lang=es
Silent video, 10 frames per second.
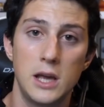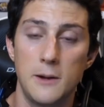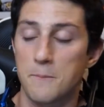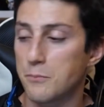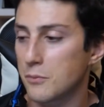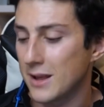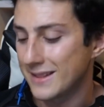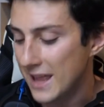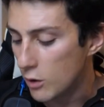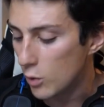y
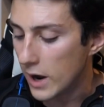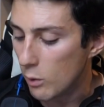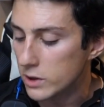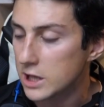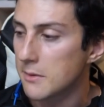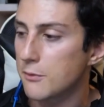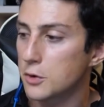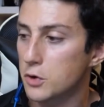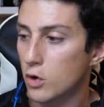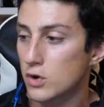tengo una última
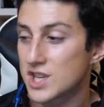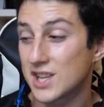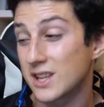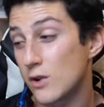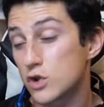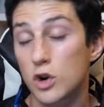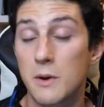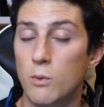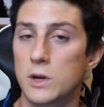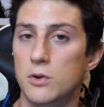foto con
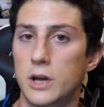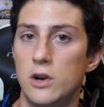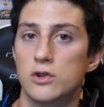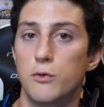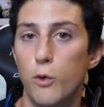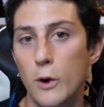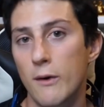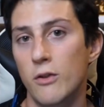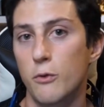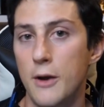78,4 kilos. Fue
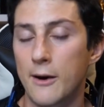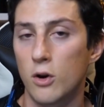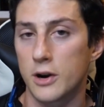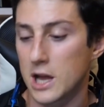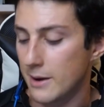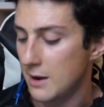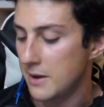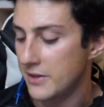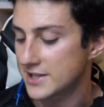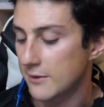cuando fui a Colonia, ¿vale?
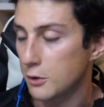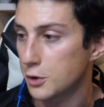Me hice esta